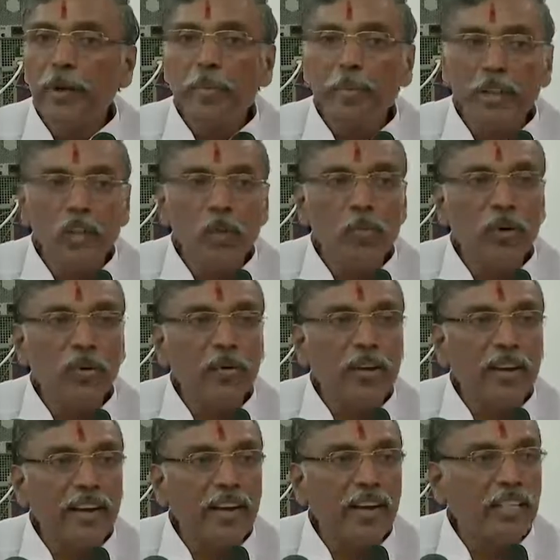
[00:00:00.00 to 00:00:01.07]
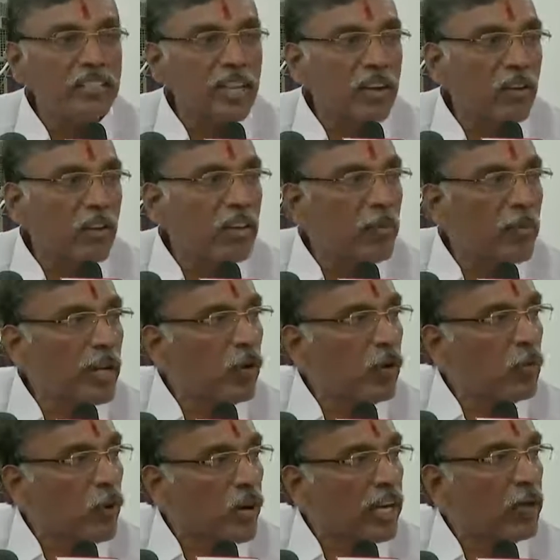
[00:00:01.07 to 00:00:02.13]
எப்படி பதிவு பண்ணணும் என்னென்ன செய்யணும்னு இந்த மாதிரி
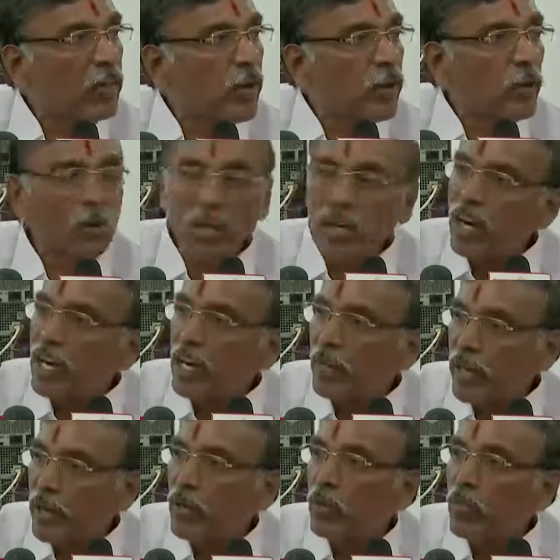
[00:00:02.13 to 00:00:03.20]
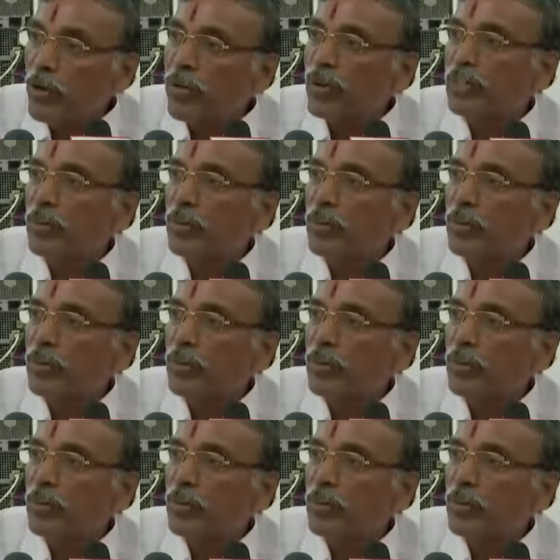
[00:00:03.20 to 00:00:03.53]
ஒரு புக்லெட் போட்டு கொடுக்கலான்ற மாதிரி ஒரு முடிவு